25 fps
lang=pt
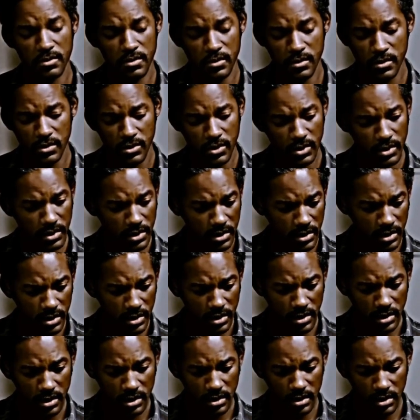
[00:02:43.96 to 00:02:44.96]
Eu
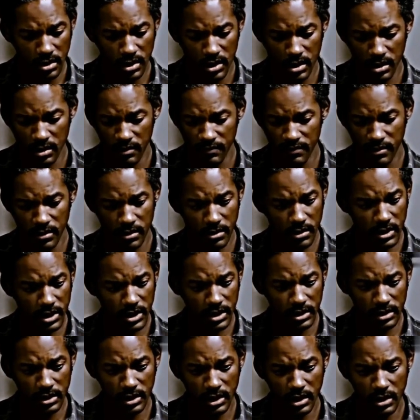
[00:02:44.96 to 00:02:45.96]
fiz
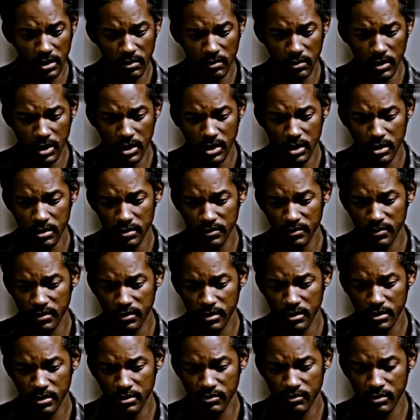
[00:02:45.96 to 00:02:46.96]
uma entrevista não, de um
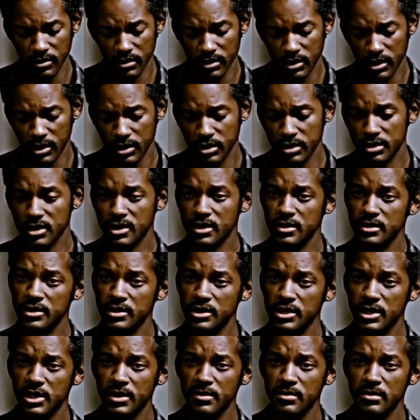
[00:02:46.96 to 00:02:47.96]
líder para
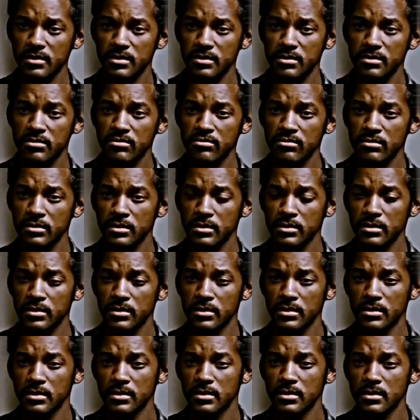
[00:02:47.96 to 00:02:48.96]
um estágio
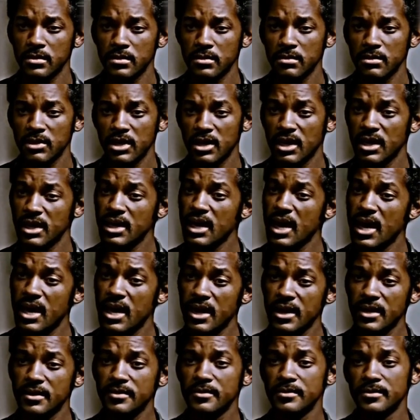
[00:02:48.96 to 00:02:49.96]
e, e
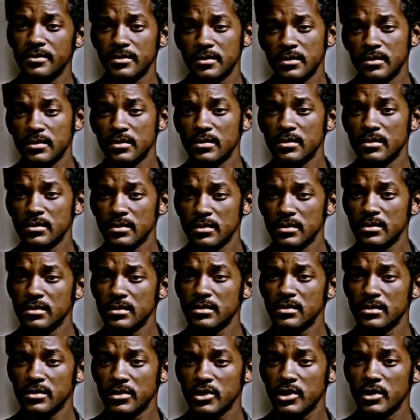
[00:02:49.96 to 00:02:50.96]
eu consegui.
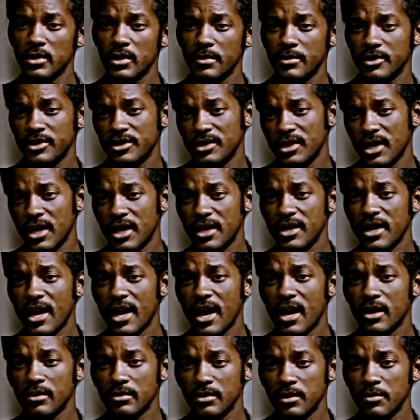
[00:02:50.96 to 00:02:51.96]
Então eu
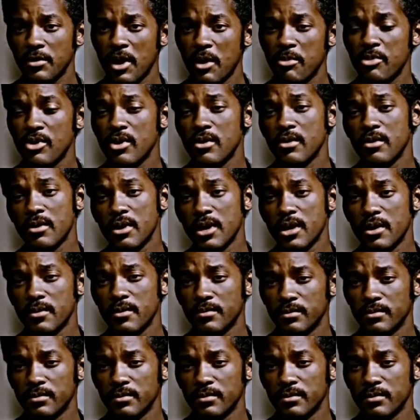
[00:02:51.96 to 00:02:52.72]
seria o melhor do meu